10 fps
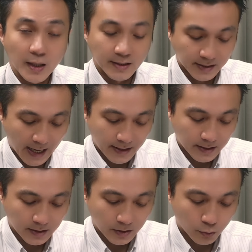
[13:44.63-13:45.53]
三
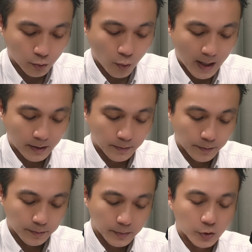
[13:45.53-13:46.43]
十五万
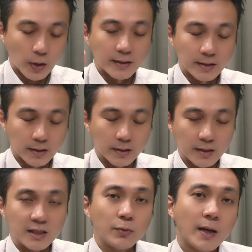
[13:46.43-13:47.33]
赚四十
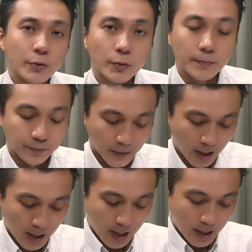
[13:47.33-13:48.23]
七万多，
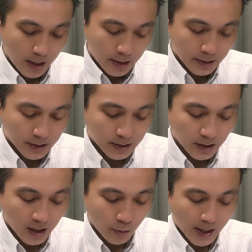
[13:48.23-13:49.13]
四
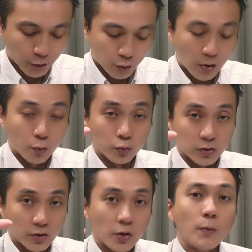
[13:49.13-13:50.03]
十二万赚五
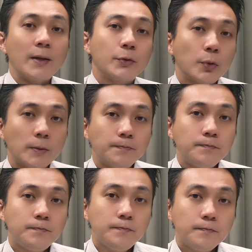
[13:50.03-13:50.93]
十六万多。
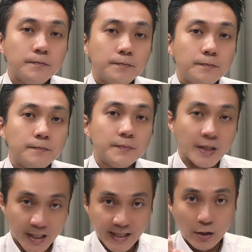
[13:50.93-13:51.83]

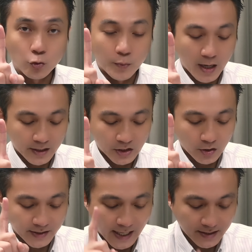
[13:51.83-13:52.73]
你一档股票，你
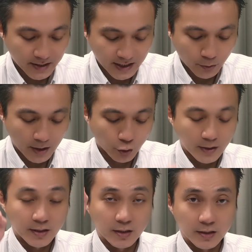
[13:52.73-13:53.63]
只有三十几万
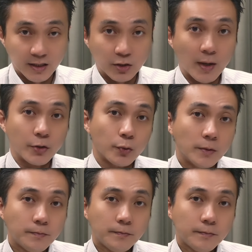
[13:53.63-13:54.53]
赚四十七万
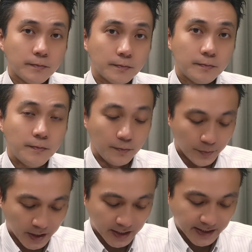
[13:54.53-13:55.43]
多，
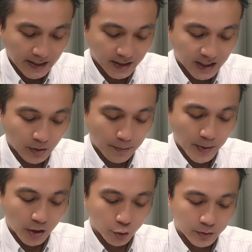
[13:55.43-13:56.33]
你的三十几万
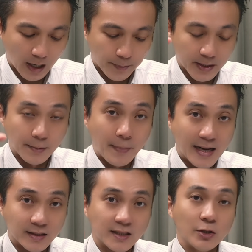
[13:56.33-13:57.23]
变得多少？变得
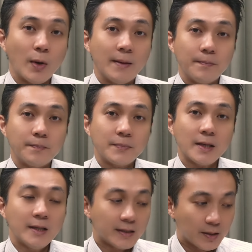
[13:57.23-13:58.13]
八十几万，
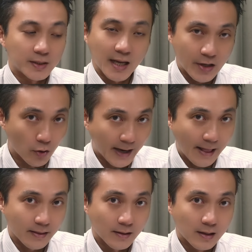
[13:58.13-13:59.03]
是不是很有
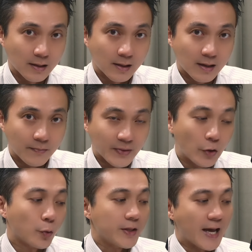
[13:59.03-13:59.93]
感？那如果